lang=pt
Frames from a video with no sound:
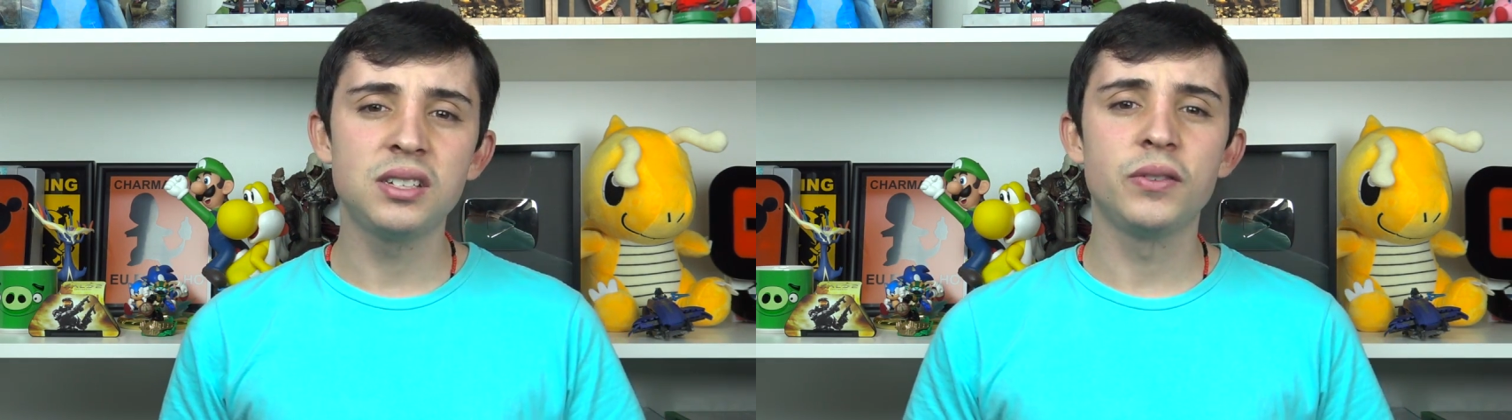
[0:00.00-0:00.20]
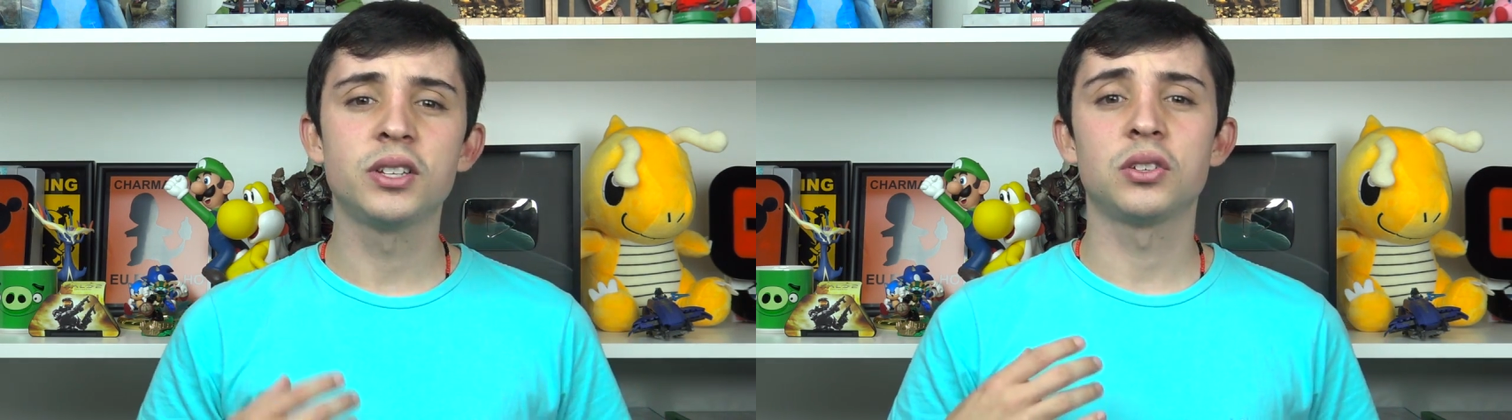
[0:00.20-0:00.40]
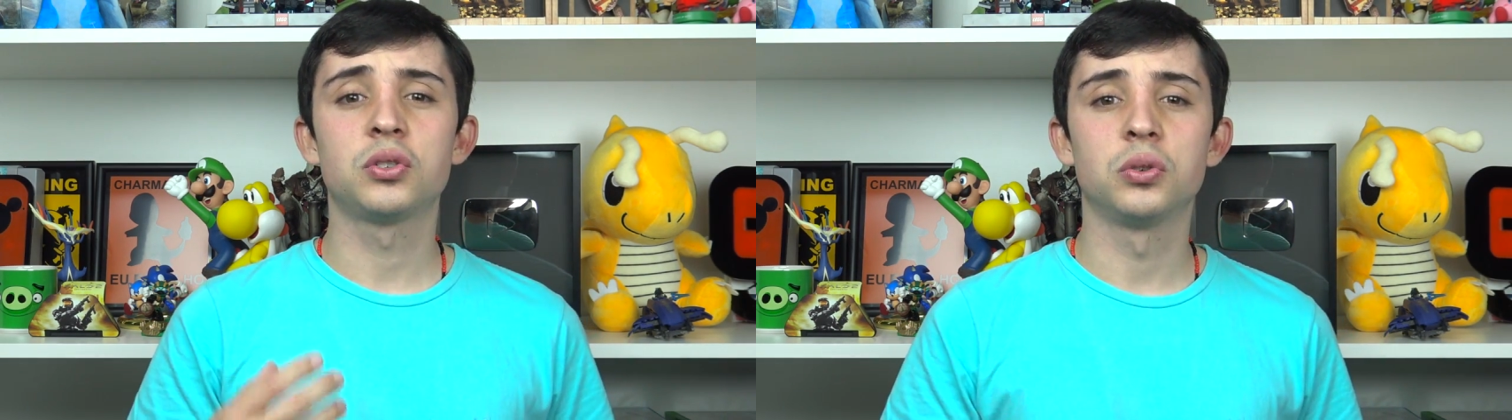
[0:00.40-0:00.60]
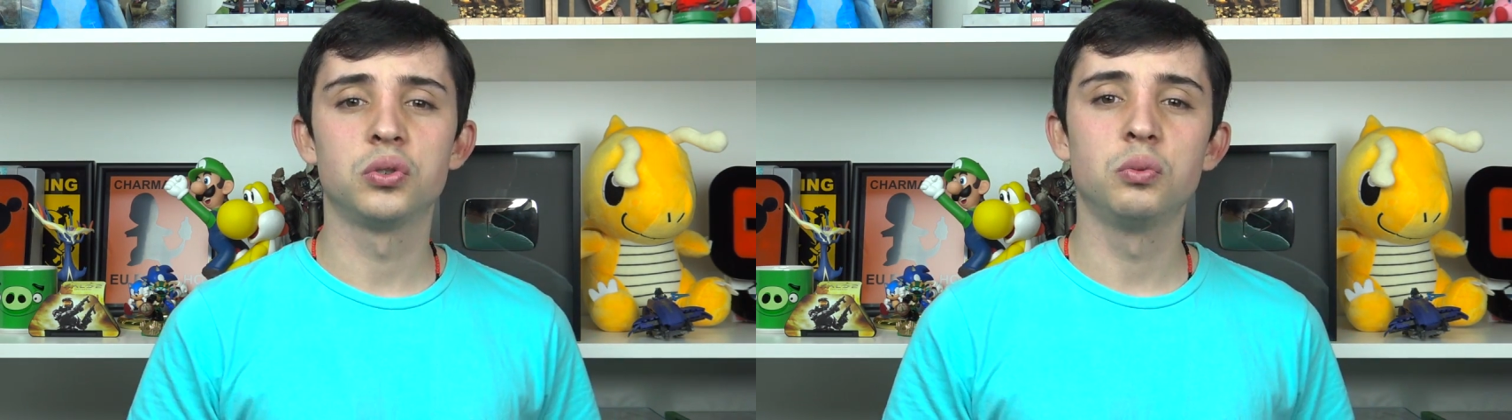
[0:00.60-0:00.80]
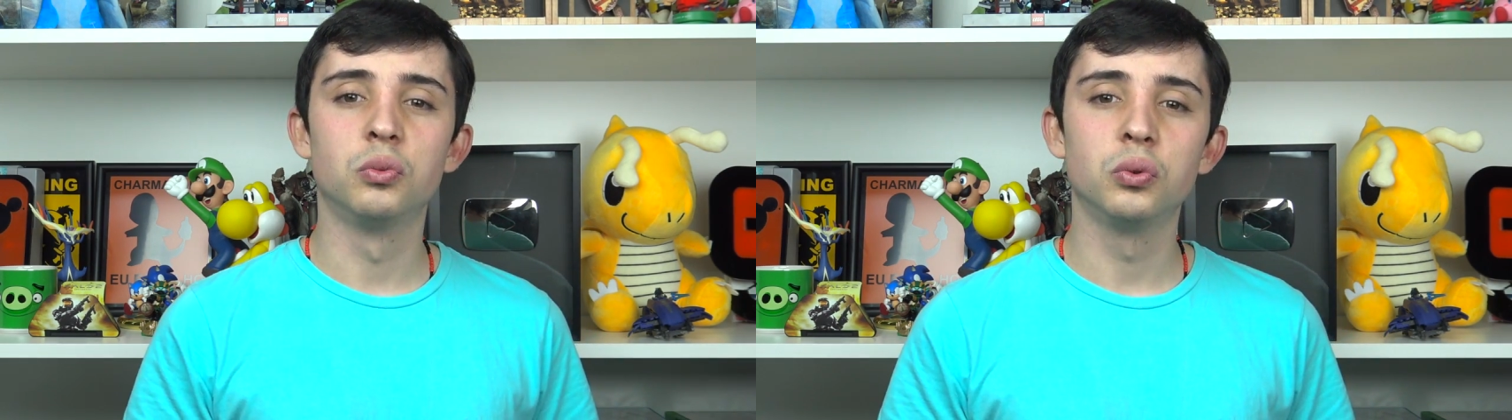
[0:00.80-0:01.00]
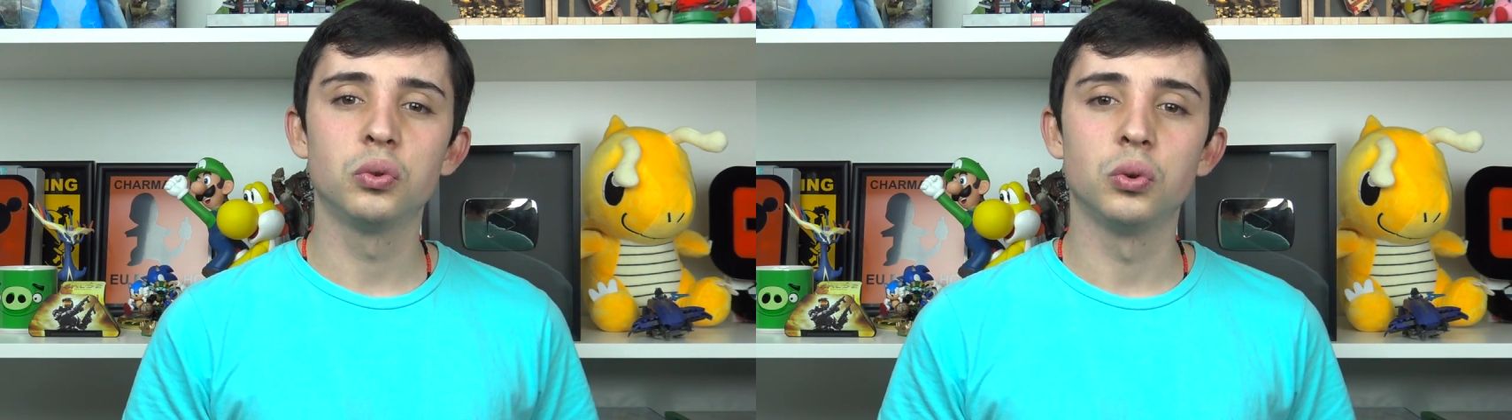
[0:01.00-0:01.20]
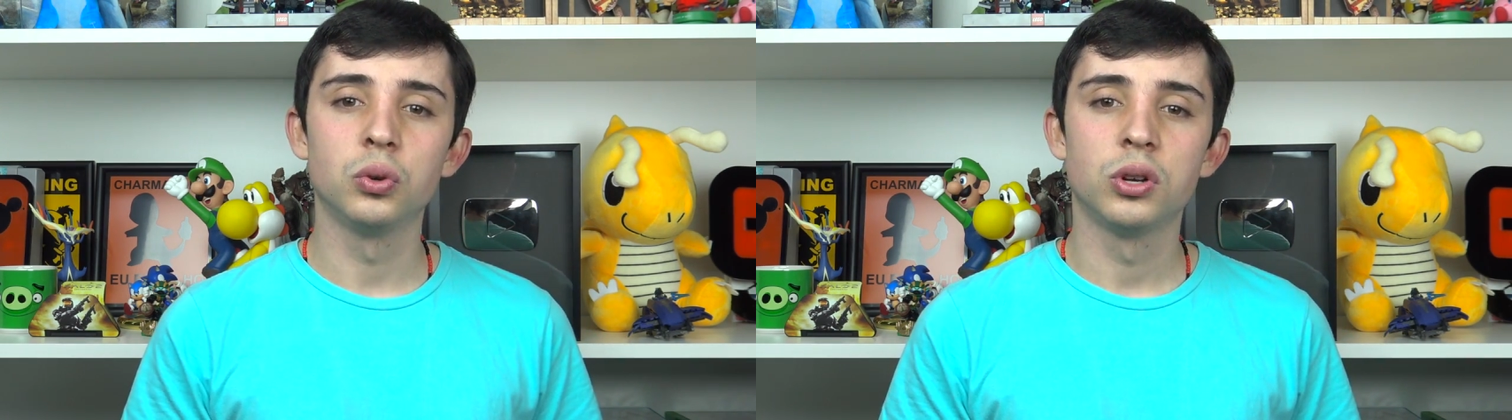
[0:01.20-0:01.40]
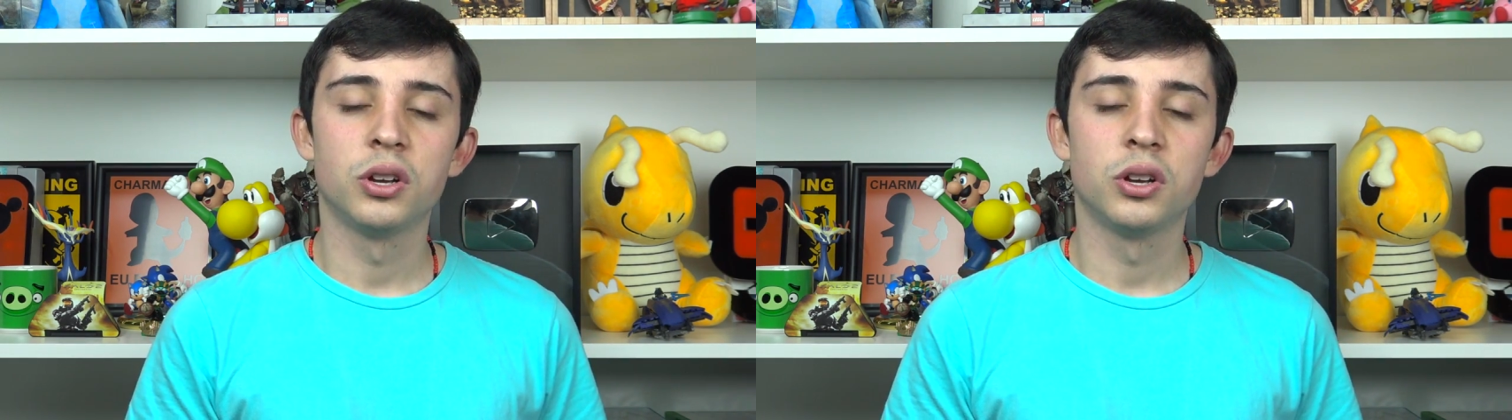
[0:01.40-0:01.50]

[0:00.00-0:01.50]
civilizações no mundo